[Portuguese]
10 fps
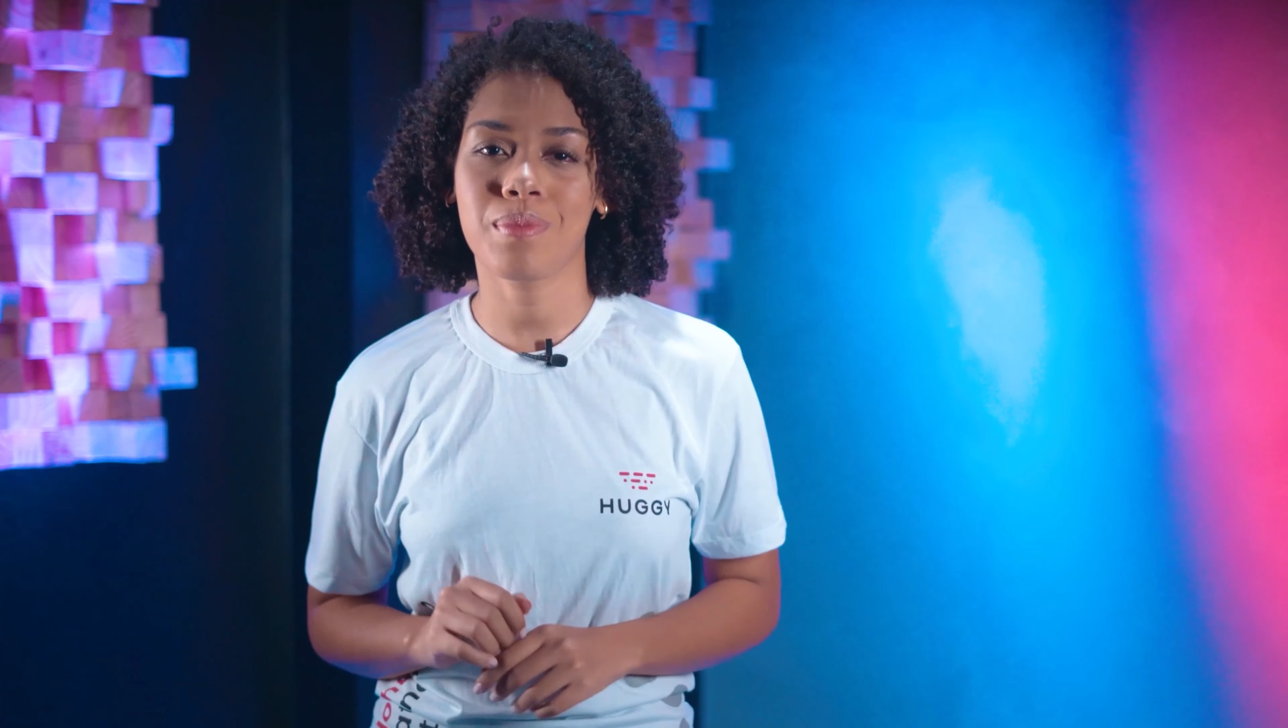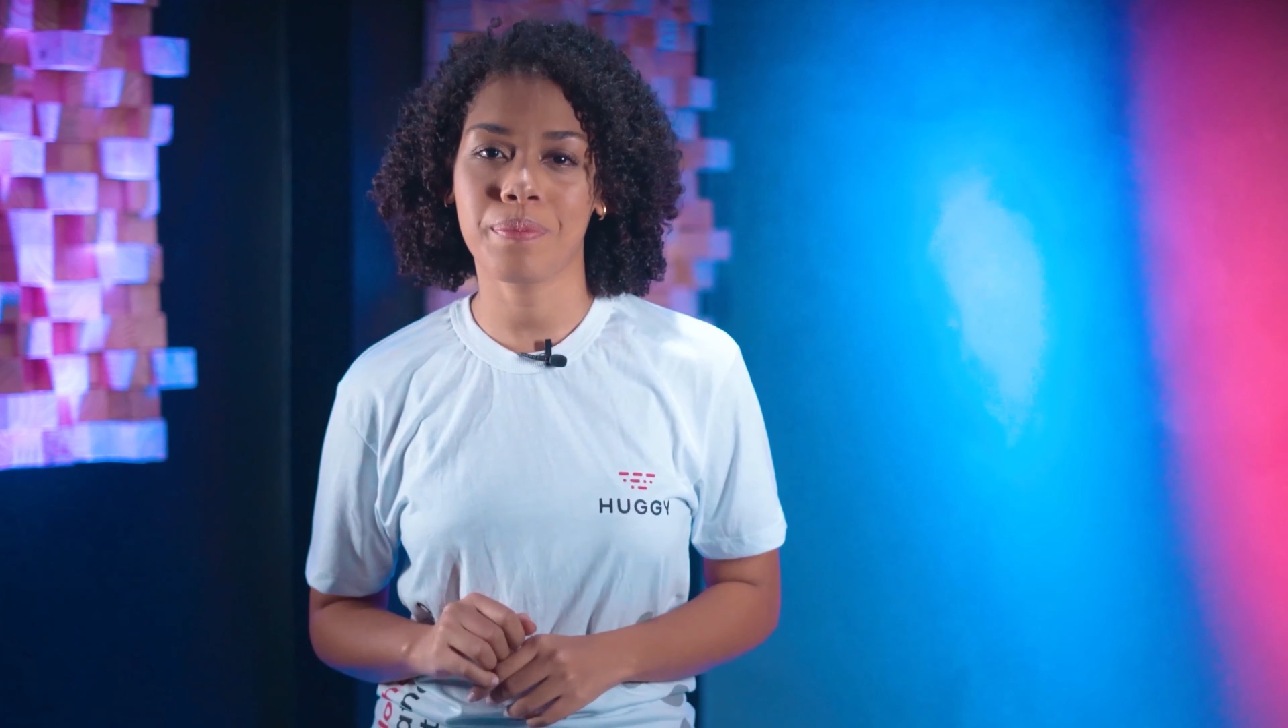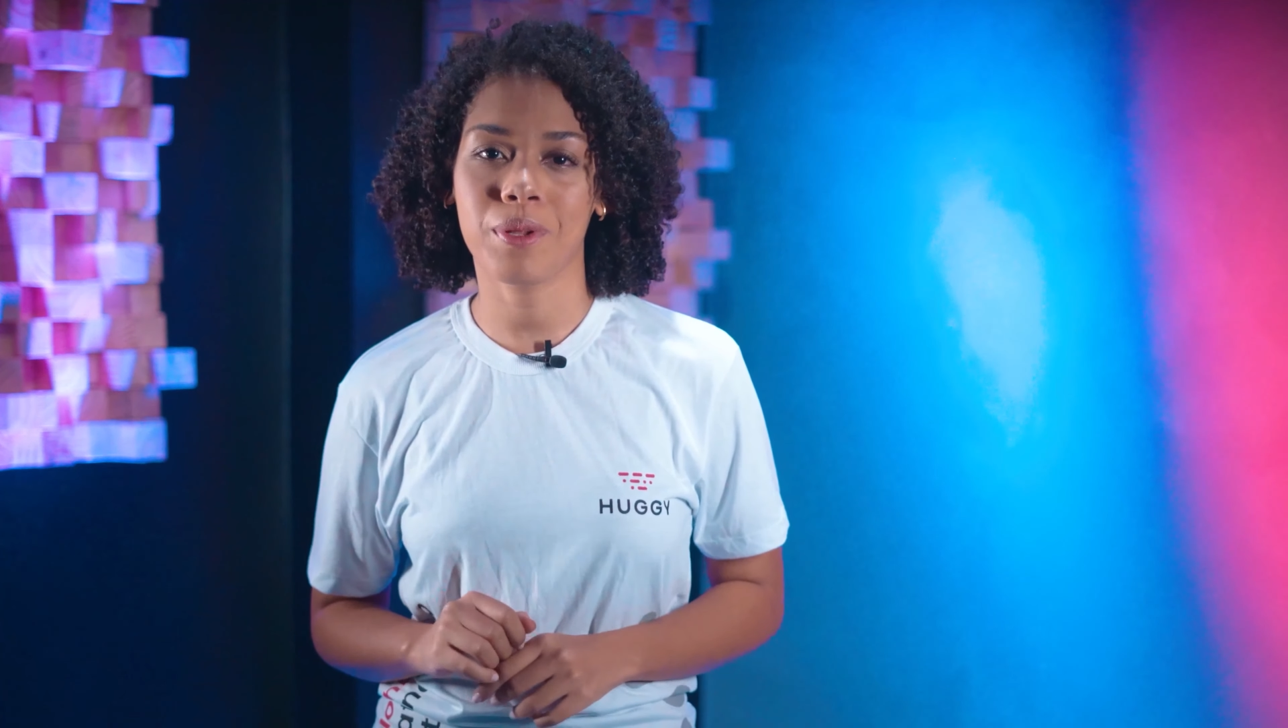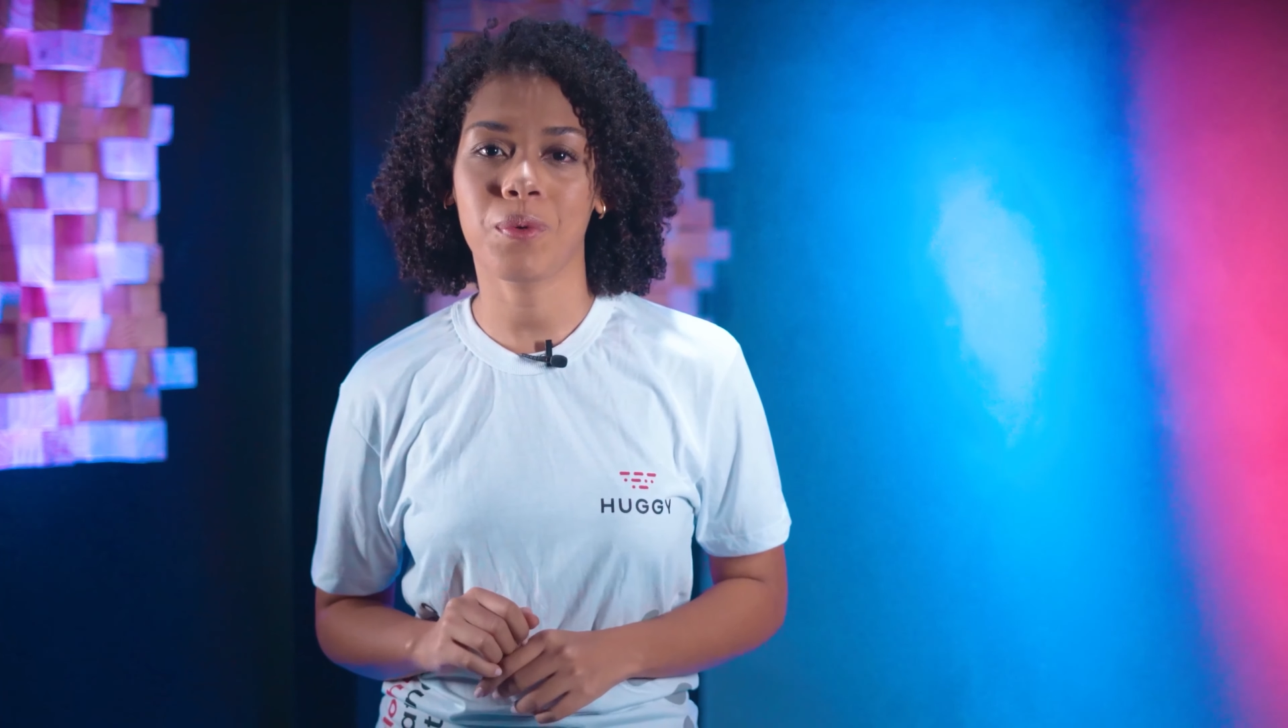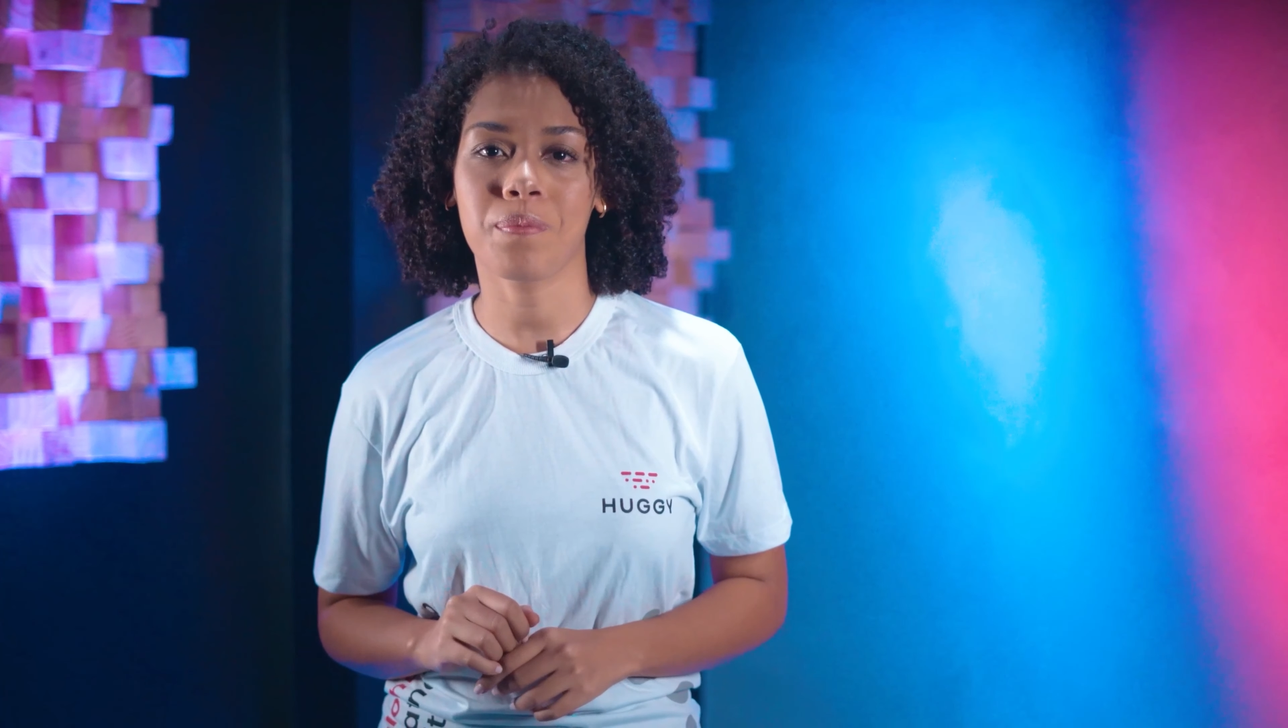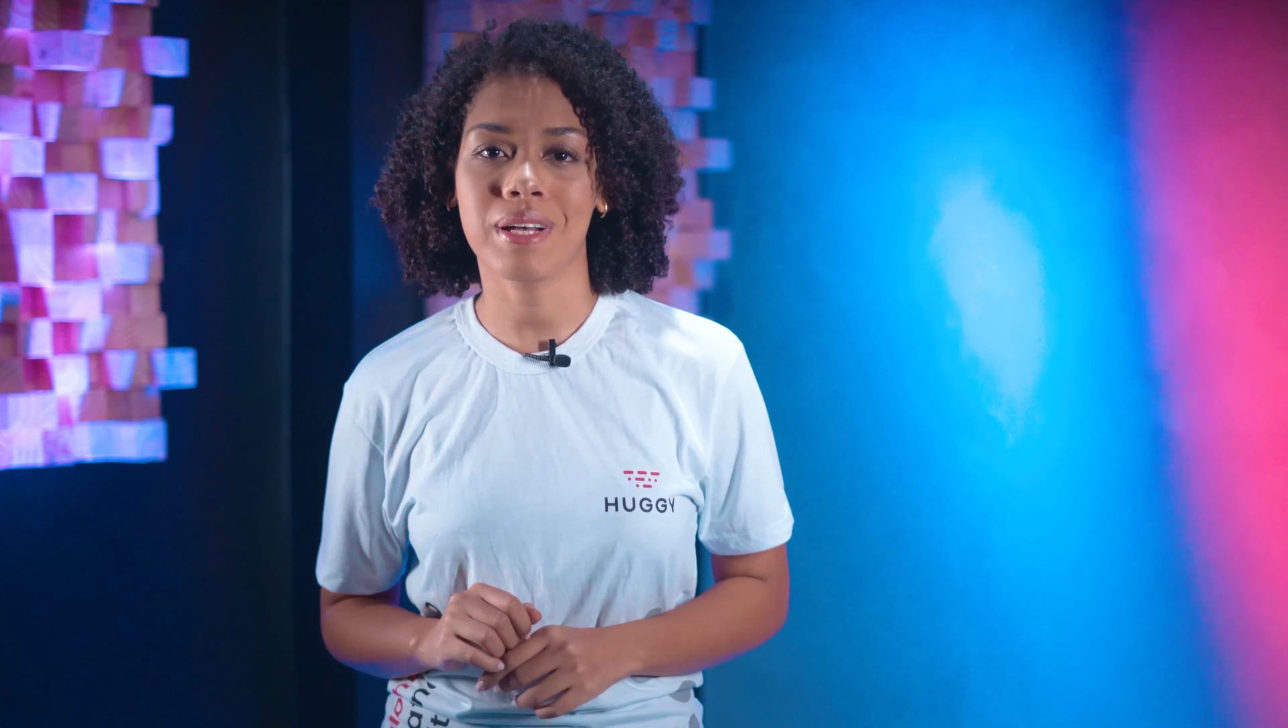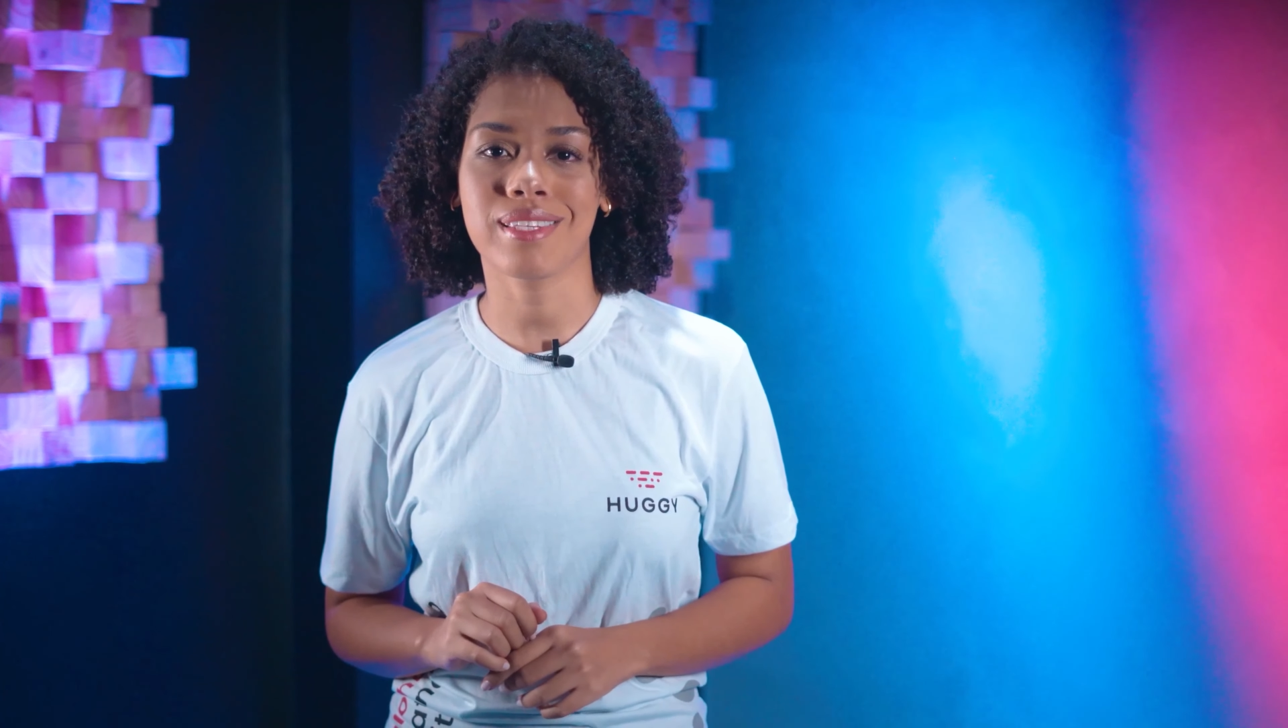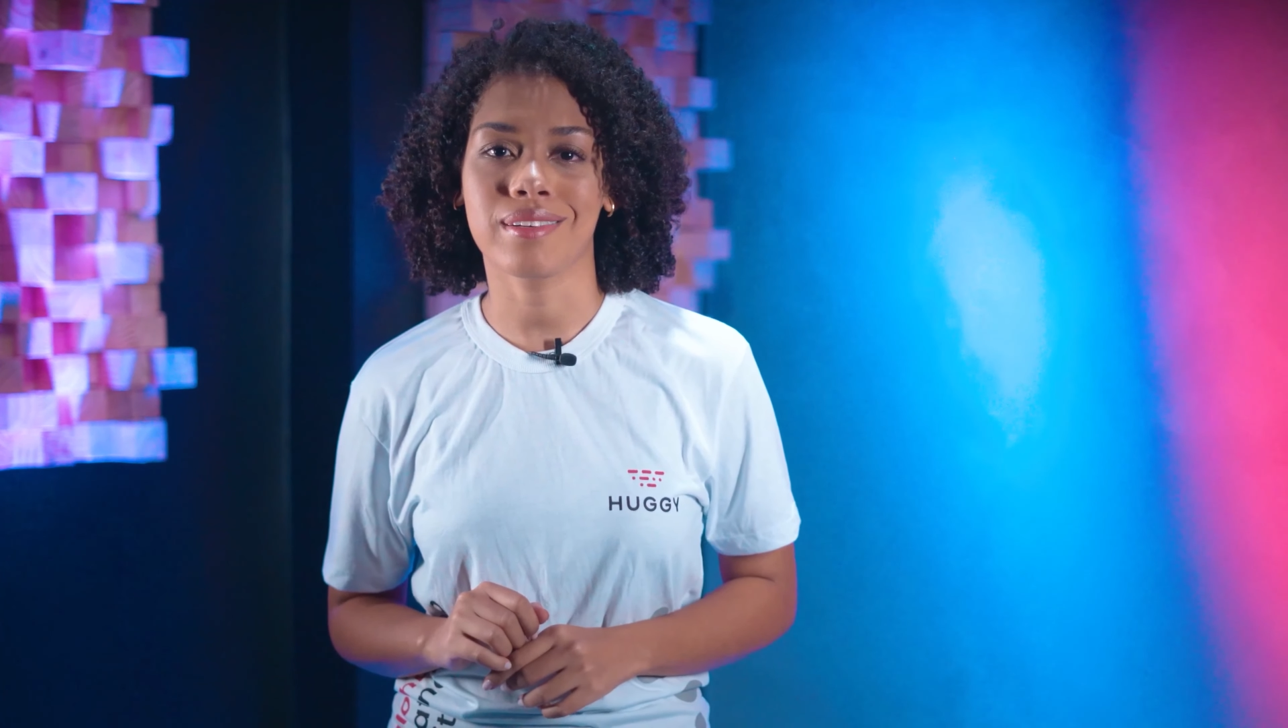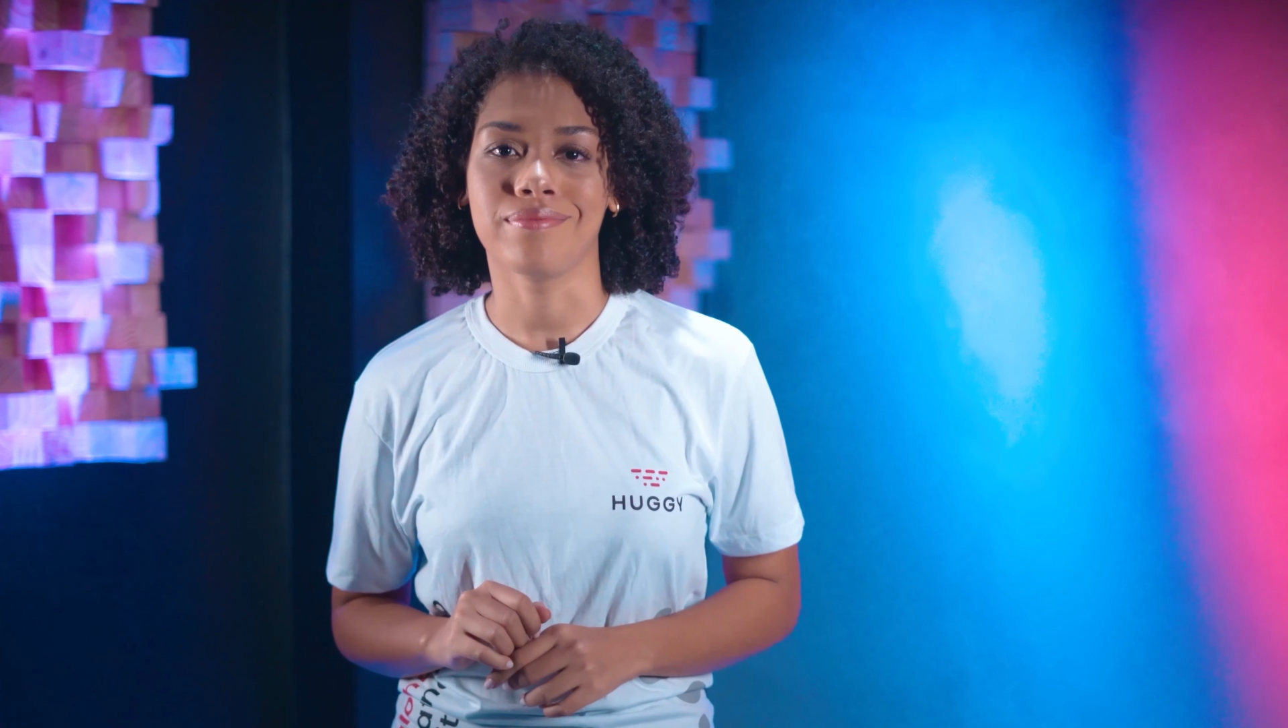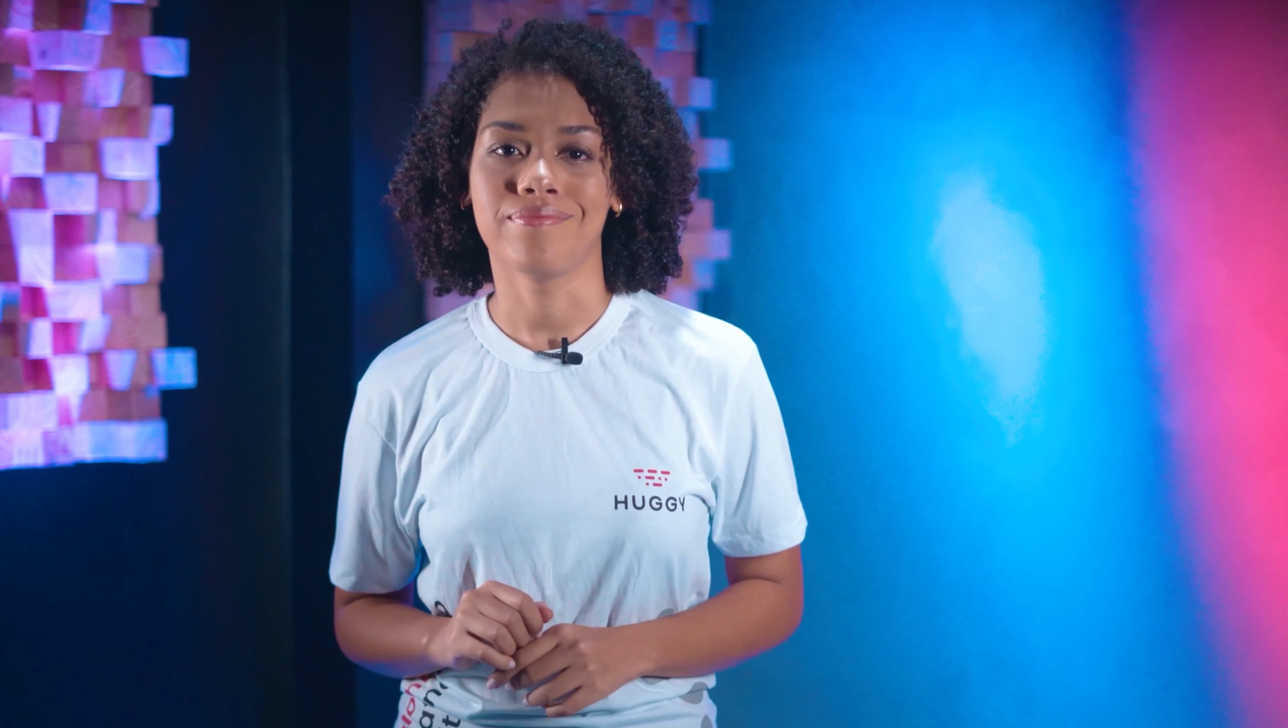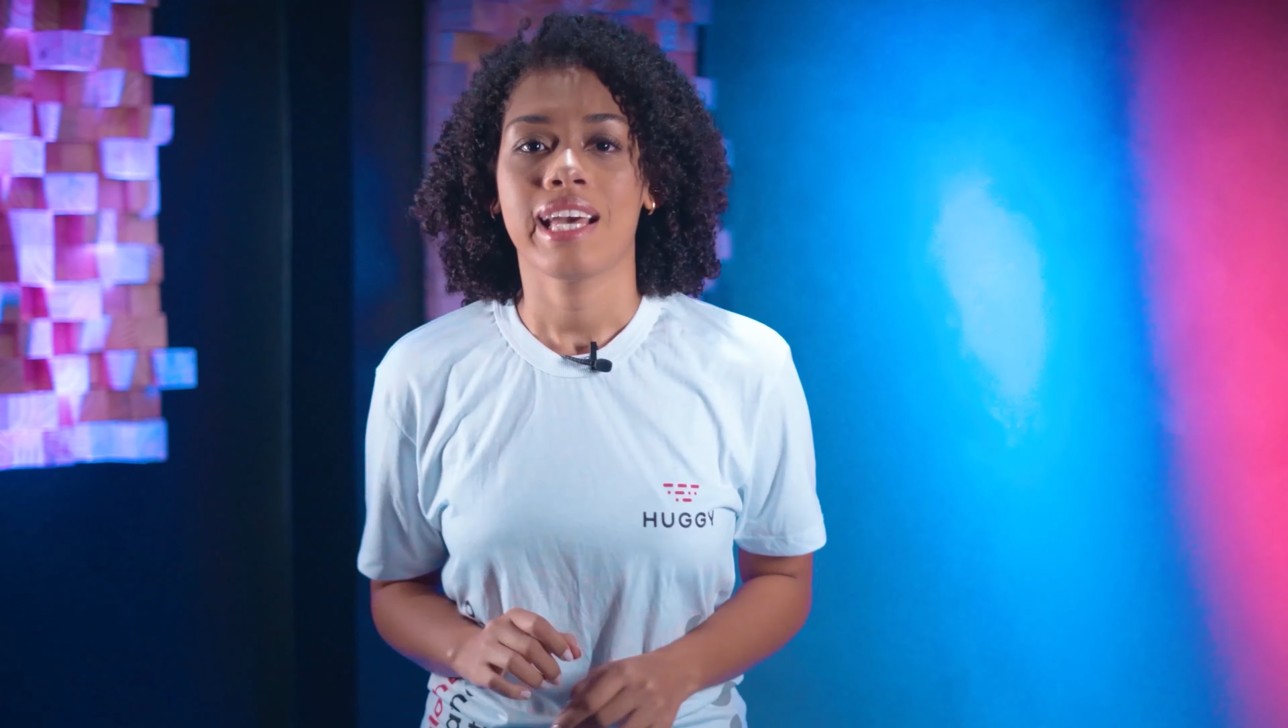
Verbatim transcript: uma preocupação.